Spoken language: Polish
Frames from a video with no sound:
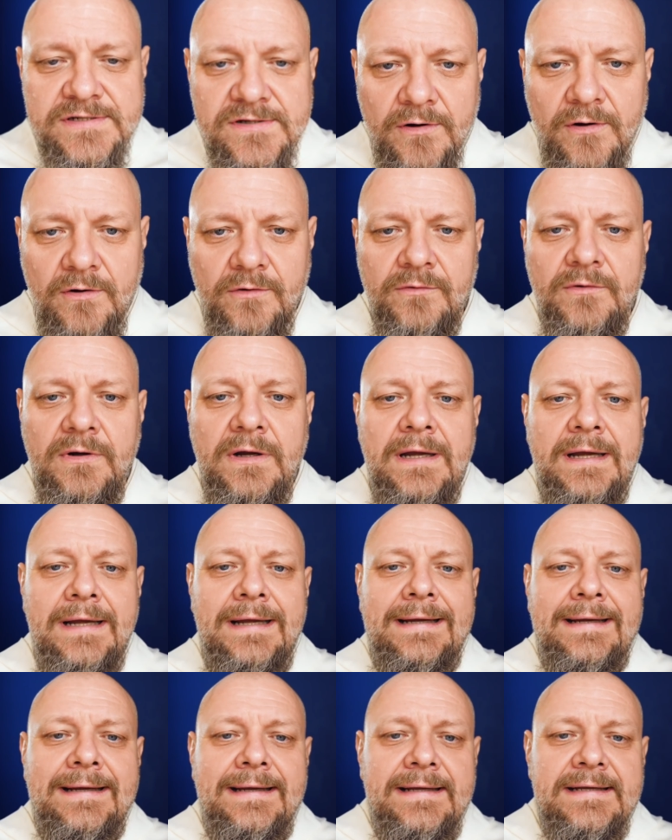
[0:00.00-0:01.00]
są
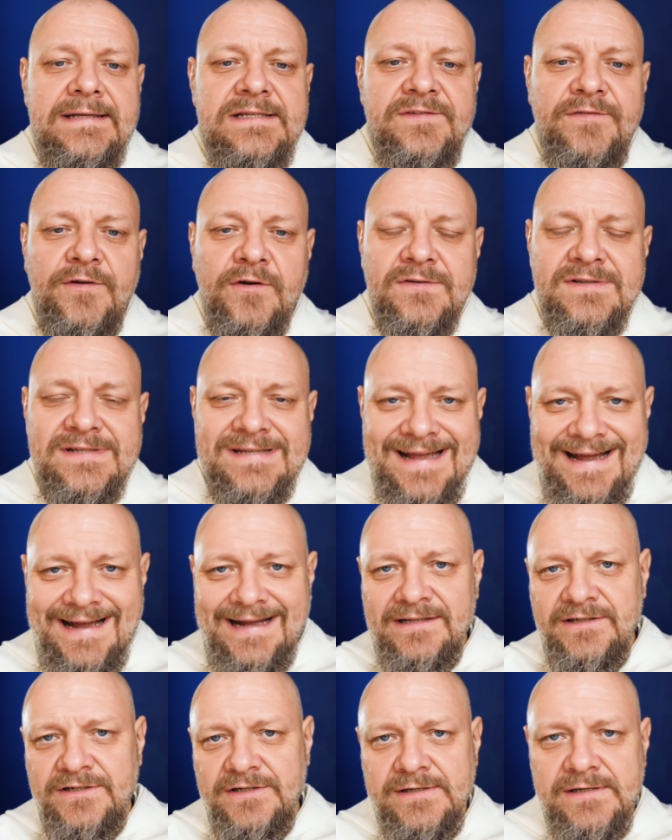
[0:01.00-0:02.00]

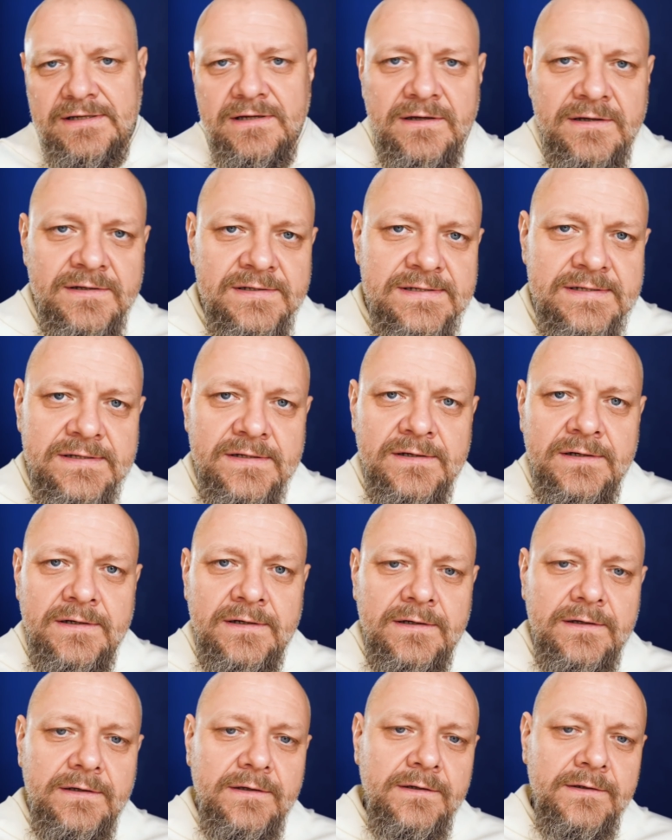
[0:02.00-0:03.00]
związani z
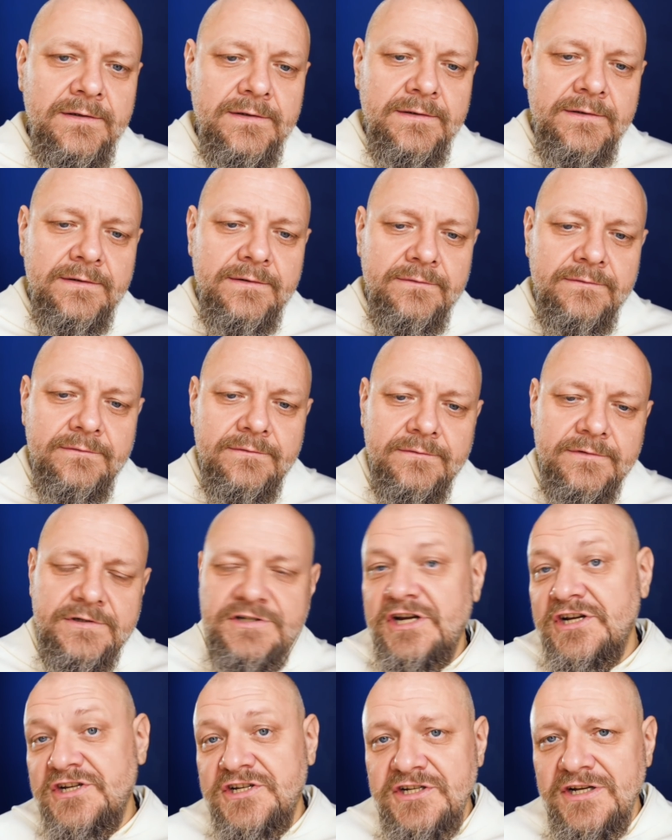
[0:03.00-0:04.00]
y,
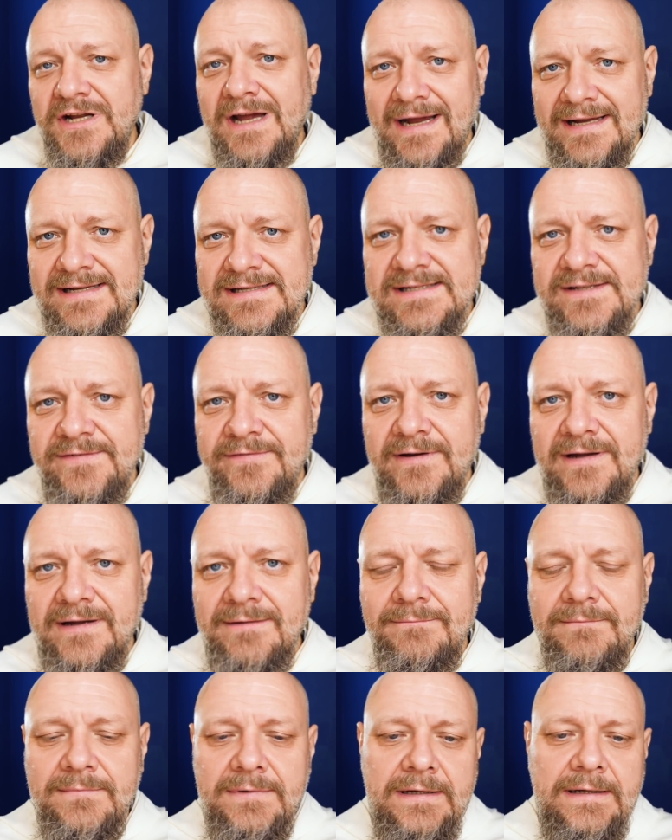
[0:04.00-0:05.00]

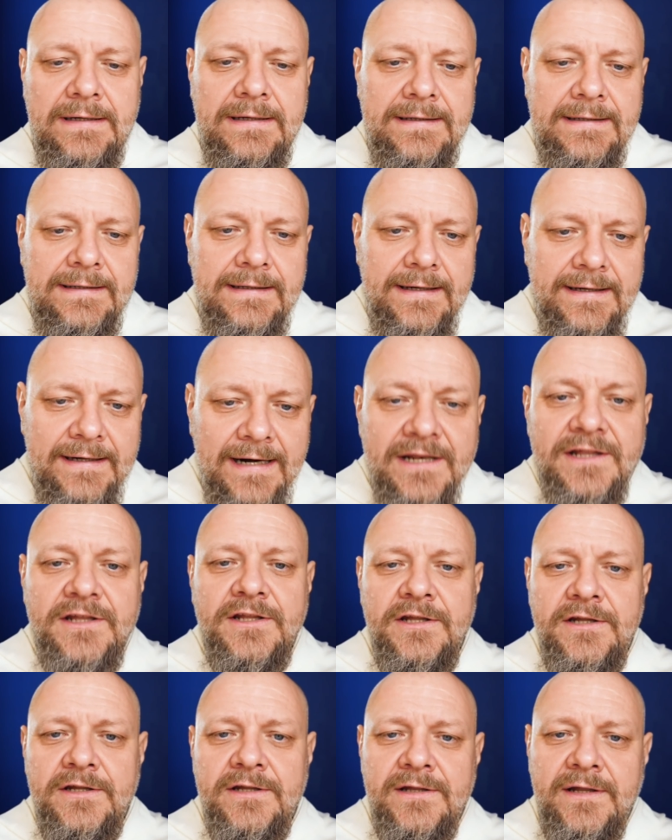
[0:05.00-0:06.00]
chrześcijaństwem
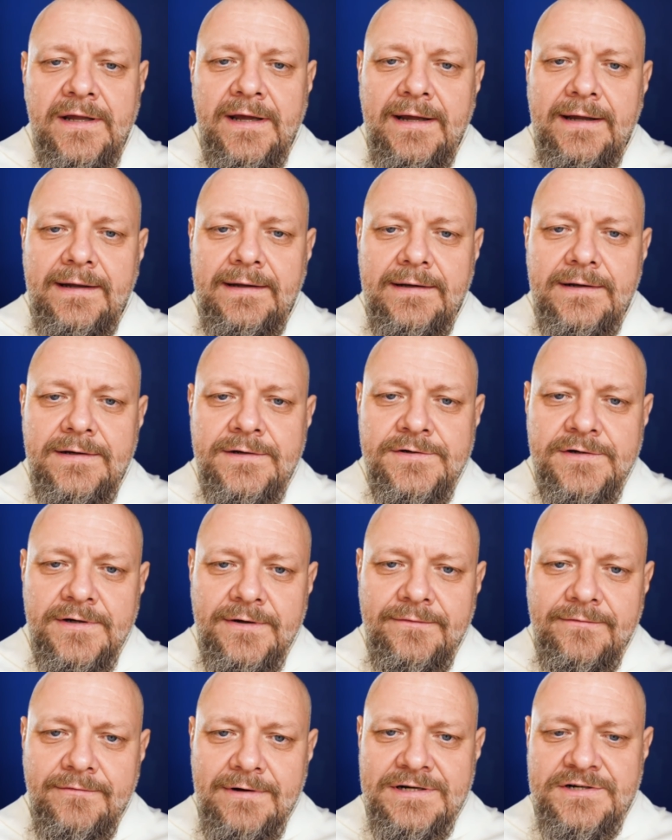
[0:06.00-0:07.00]
religijnie,
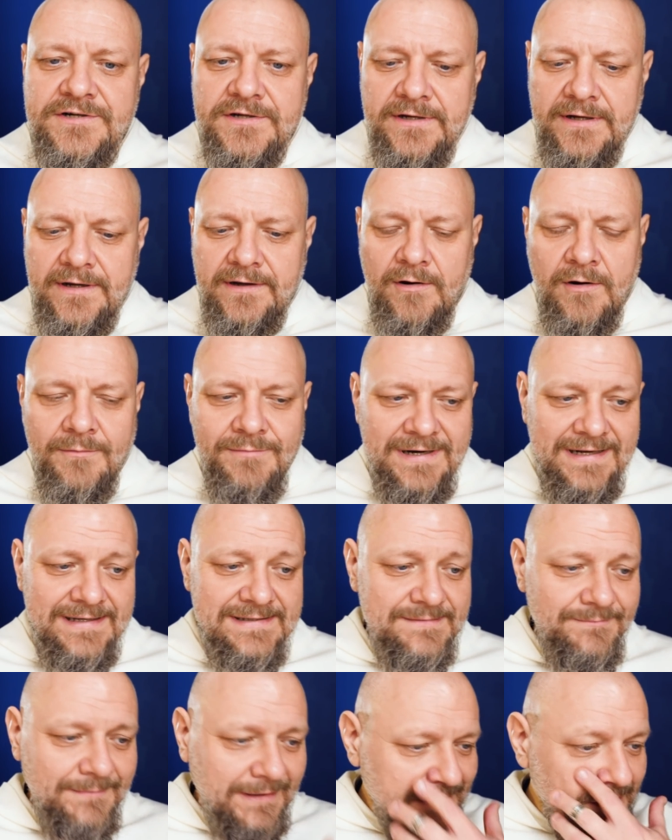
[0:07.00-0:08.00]
że właśnie
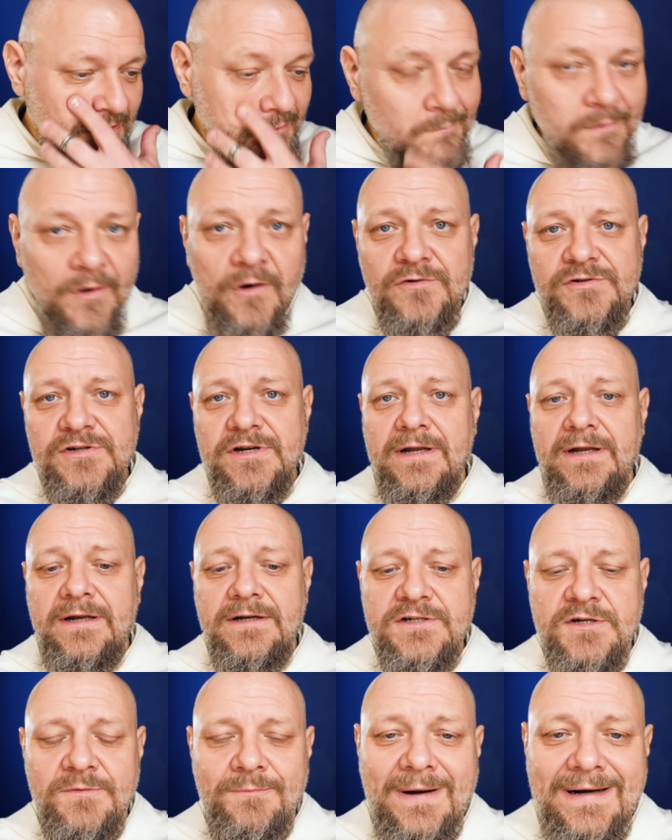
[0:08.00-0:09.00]
obraz Matki
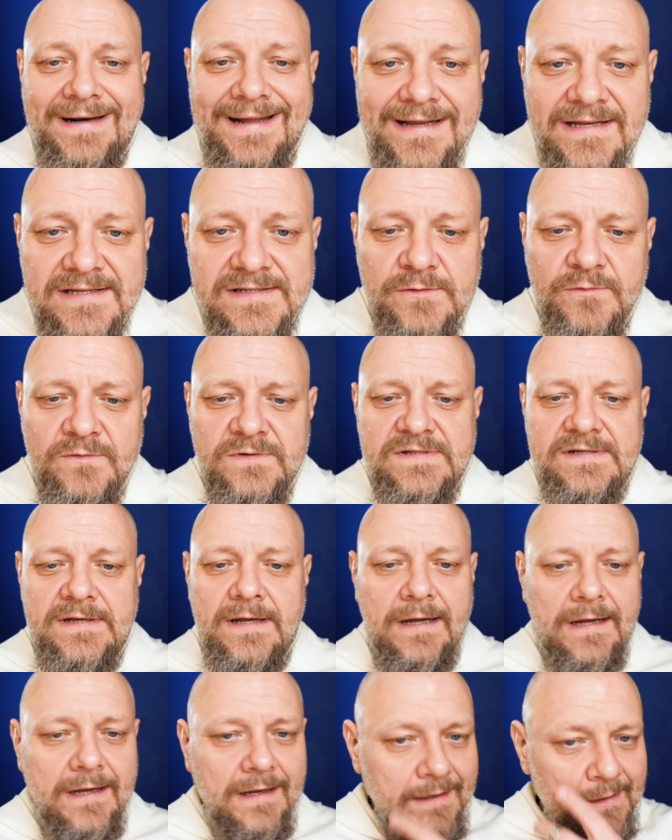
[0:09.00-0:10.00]
Bożej, czy Pana
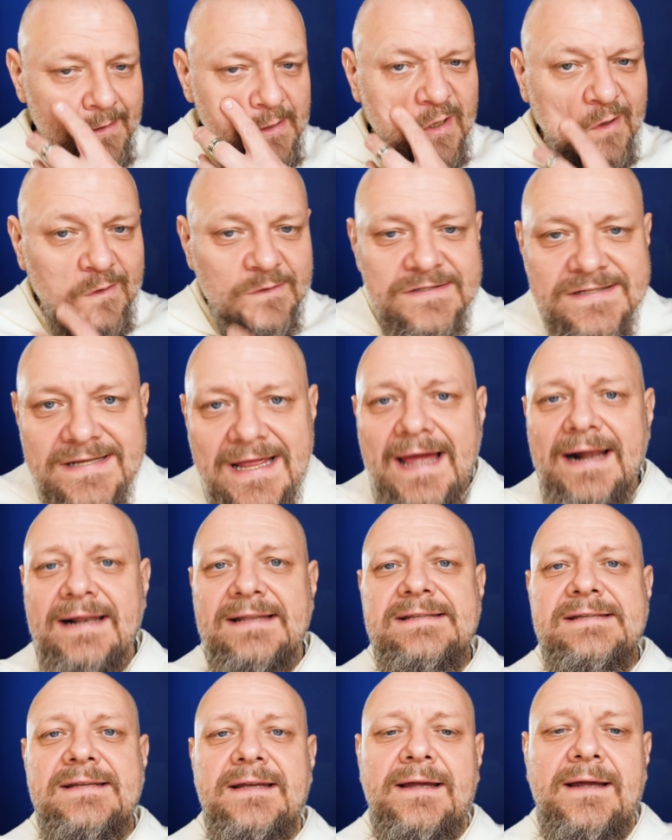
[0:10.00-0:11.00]
Jezusa, Jego
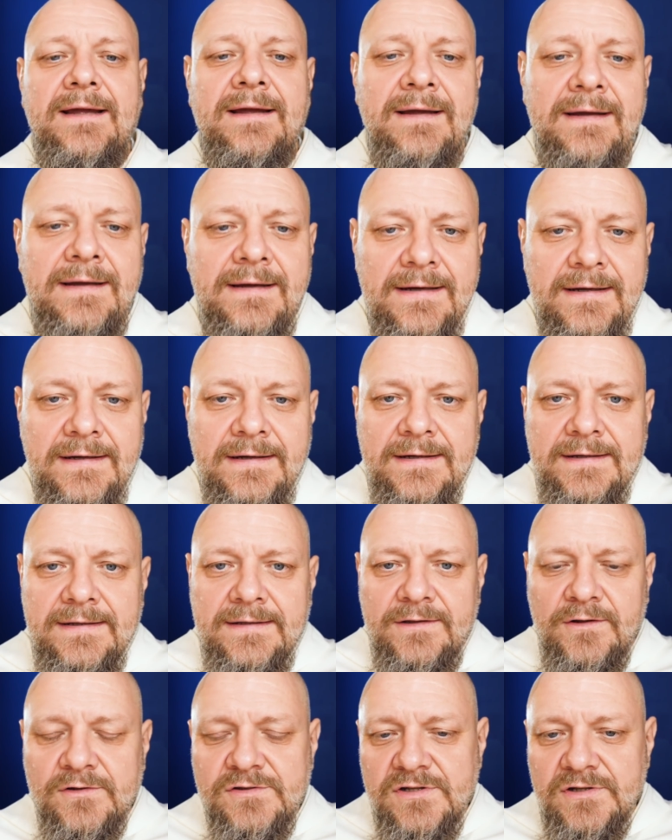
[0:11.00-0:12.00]
serce,
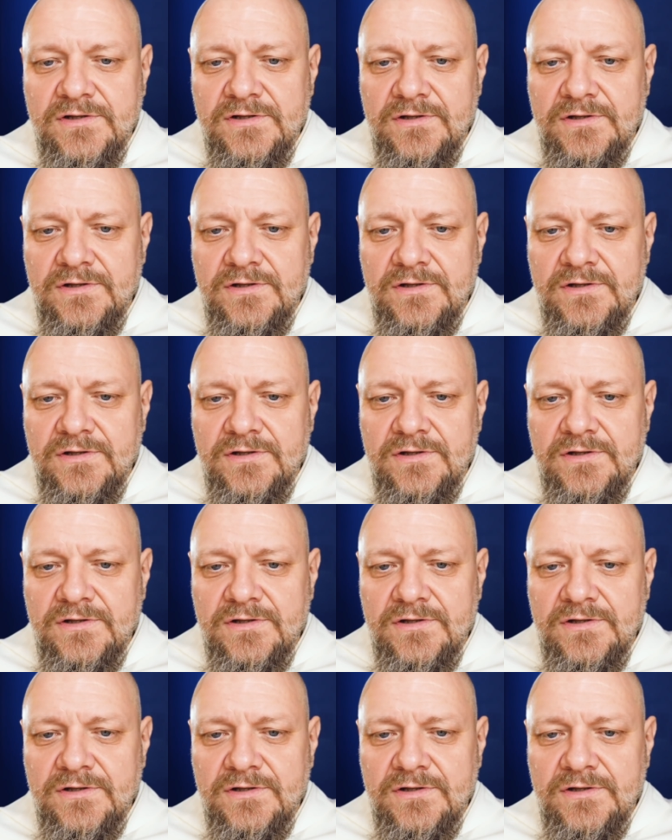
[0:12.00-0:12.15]
no,